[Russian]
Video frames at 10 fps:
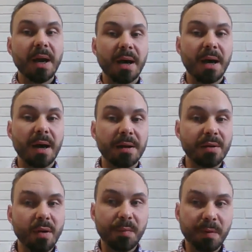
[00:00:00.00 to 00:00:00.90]
а,
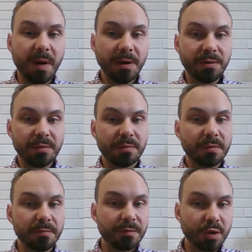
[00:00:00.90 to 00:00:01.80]
но по факту
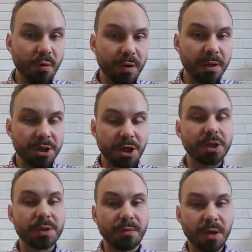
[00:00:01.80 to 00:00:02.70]
в школе
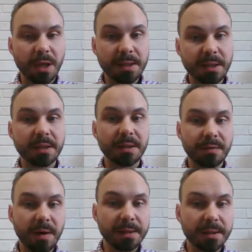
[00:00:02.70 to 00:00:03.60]
чаще всего класс это
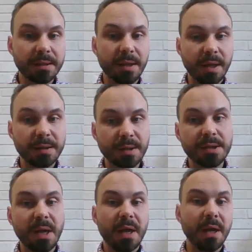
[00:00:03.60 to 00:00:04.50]
20,
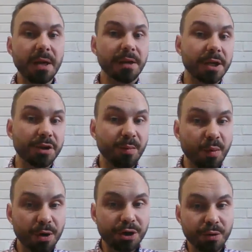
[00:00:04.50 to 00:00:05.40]
30 или даже
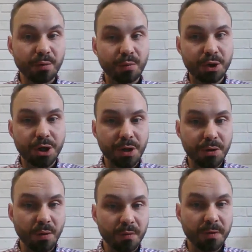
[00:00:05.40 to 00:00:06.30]
больше
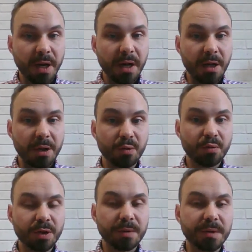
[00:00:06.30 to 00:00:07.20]
учеников. И
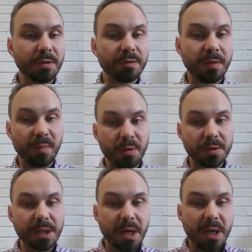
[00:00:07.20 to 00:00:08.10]
тут уже встает
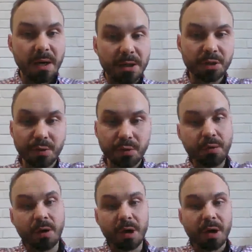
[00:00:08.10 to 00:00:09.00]
вопрос,
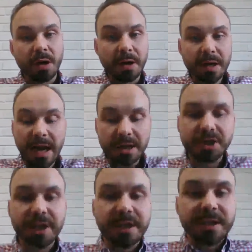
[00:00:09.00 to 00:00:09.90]
что э, как
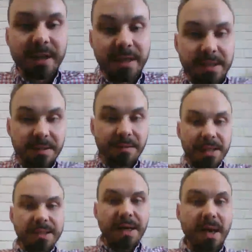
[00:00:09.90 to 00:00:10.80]
же это
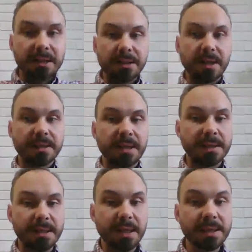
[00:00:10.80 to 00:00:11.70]
организовать, как это
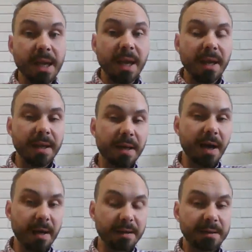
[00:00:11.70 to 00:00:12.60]
оснастить и
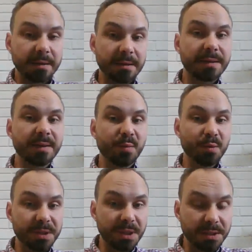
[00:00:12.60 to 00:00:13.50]
как это
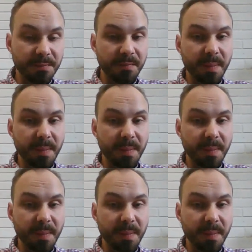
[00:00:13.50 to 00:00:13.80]
запустить.